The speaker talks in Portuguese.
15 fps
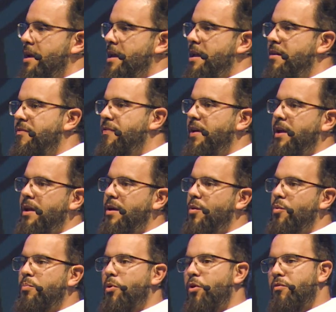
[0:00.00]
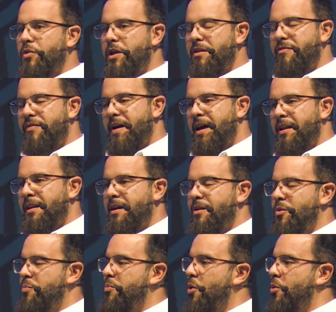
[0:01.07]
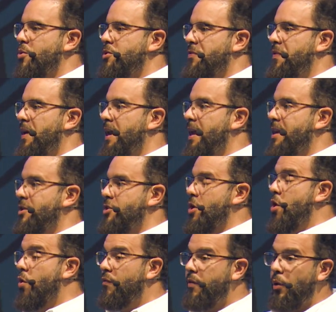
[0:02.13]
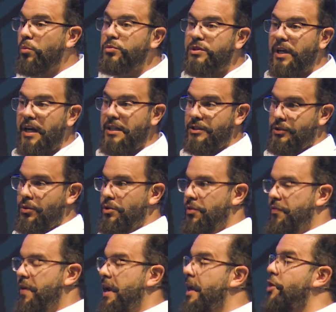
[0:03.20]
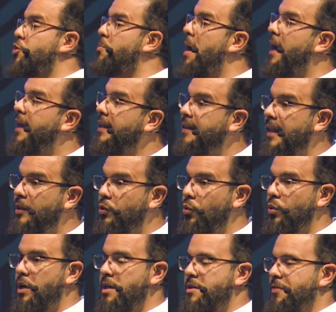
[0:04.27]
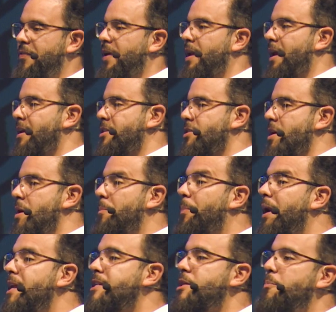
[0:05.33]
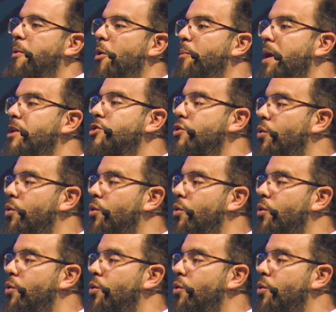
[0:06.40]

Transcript: e ver um povo que fala um pouco diferente, ver um trânsito diferente, uma arquitetura diferente, principalmente em